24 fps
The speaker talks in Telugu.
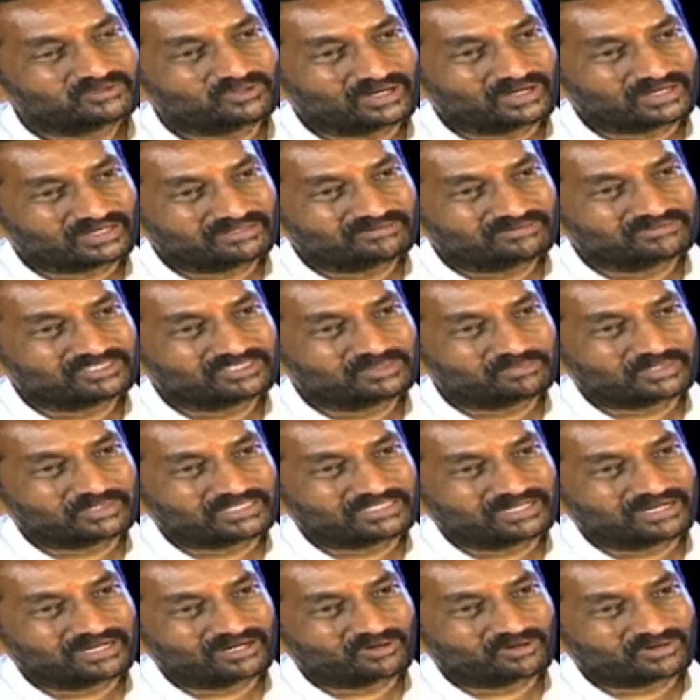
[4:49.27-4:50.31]
సో అక్కడి నుంచి
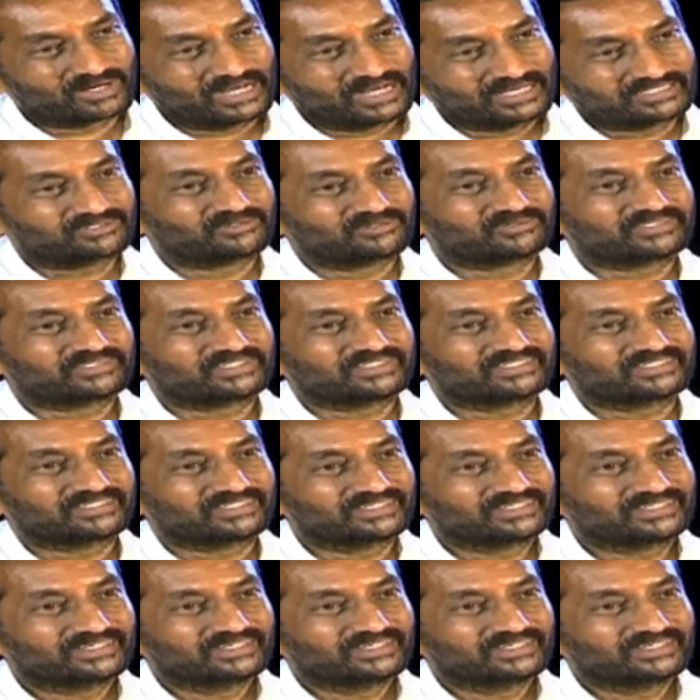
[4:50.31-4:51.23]
ప్రజలలో ఒక ఆశ వచ్చింది